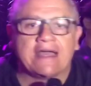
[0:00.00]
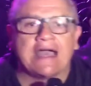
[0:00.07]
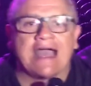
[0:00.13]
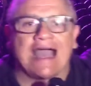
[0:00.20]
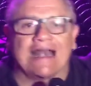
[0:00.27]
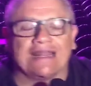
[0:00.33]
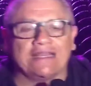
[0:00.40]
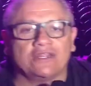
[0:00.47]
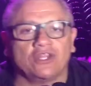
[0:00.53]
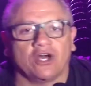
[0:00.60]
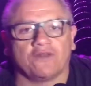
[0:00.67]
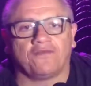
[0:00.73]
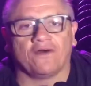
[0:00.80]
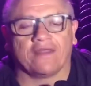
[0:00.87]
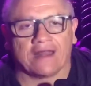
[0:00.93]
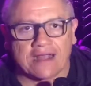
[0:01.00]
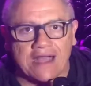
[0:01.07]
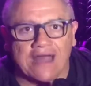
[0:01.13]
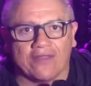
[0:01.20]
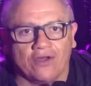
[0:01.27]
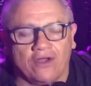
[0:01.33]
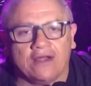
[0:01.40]
al Indolfo
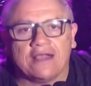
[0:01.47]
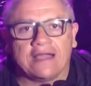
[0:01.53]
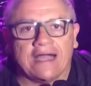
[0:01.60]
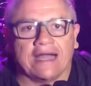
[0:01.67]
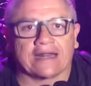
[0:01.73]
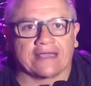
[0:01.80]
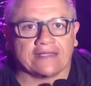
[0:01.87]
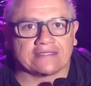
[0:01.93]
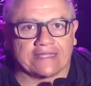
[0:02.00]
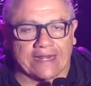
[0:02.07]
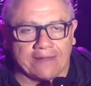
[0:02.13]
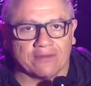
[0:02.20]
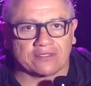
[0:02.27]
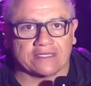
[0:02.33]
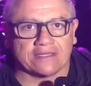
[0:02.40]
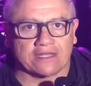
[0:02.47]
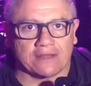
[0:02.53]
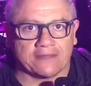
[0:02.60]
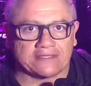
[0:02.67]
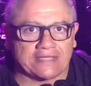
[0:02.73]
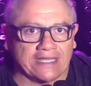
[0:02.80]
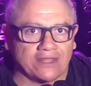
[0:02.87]
Delgado, al que estaremos
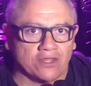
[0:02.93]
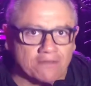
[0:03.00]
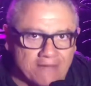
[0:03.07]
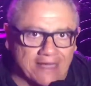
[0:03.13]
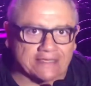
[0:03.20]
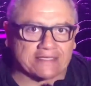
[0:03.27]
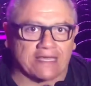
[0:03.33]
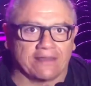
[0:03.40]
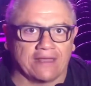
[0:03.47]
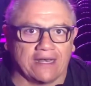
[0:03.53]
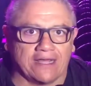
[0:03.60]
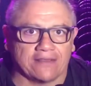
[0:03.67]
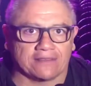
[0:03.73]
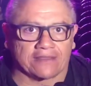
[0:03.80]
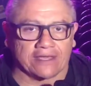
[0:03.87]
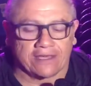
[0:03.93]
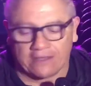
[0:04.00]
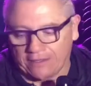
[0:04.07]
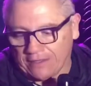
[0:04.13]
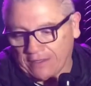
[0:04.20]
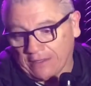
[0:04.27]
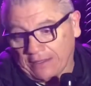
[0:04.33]
entrevistando más adelante.
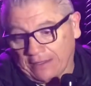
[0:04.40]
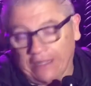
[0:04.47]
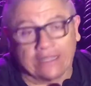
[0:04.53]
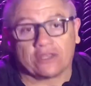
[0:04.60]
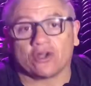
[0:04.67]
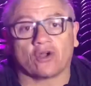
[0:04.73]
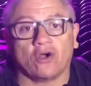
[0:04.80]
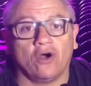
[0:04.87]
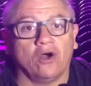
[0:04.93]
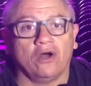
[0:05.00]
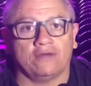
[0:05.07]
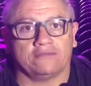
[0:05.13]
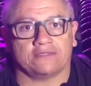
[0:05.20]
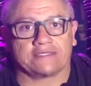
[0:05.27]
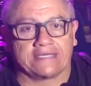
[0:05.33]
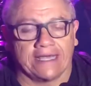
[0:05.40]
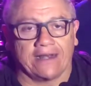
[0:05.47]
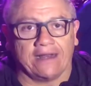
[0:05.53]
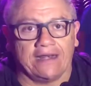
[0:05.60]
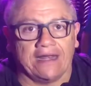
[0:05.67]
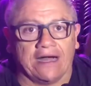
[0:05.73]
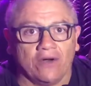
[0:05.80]
Le tocó ser
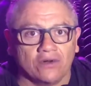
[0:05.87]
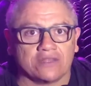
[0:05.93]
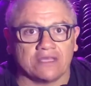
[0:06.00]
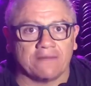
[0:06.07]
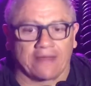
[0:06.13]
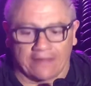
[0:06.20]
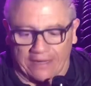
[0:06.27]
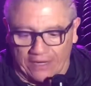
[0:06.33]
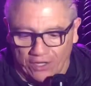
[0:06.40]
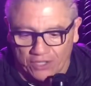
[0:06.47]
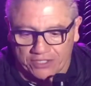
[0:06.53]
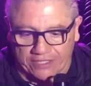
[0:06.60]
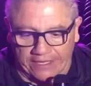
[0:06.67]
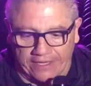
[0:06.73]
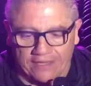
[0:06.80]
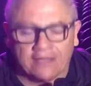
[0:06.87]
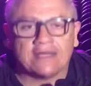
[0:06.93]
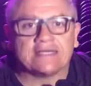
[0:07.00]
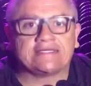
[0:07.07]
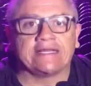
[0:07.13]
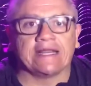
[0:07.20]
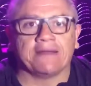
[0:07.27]
la última de la noche,
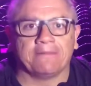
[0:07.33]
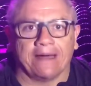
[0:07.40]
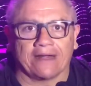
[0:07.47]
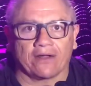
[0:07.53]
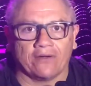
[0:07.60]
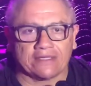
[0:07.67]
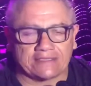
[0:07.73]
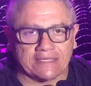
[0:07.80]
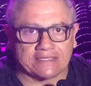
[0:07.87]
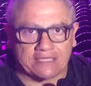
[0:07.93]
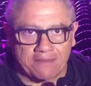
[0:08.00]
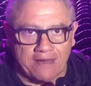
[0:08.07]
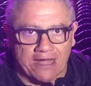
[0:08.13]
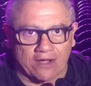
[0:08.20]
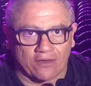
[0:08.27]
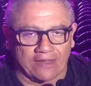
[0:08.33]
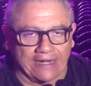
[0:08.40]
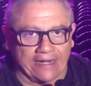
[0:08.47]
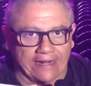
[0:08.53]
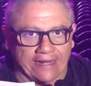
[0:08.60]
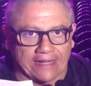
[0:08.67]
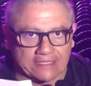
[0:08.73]
sin embargo este chamaco de
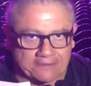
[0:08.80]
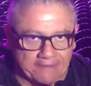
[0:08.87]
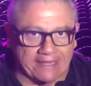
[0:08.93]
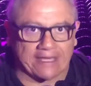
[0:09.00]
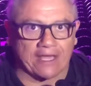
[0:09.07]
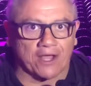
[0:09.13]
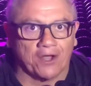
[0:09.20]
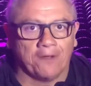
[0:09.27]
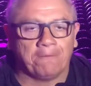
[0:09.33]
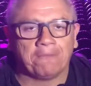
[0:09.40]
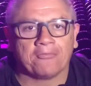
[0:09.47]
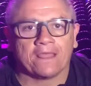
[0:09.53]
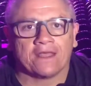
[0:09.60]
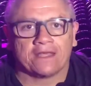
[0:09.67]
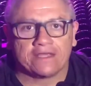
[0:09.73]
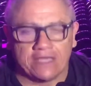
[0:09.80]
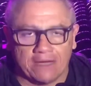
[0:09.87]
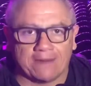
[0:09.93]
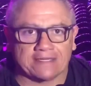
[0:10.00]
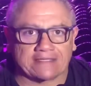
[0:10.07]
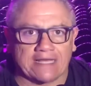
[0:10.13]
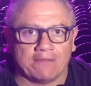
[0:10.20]
Linares, México, lleva
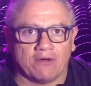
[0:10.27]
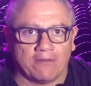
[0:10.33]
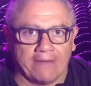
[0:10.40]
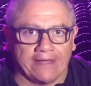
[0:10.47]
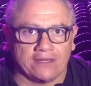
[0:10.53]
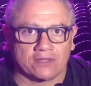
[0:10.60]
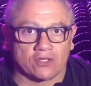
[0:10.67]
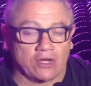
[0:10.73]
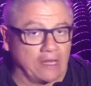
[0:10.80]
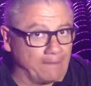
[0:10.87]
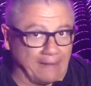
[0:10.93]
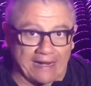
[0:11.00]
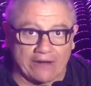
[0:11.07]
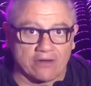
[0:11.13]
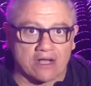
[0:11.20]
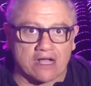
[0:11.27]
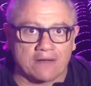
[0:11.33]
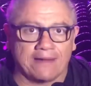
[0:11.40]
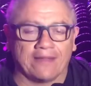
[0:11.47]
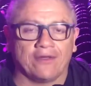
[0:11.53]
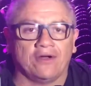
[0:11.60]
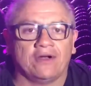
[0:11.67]
hasta el momento, la pelea no ha
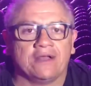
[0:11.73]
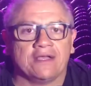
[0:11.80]
acabado,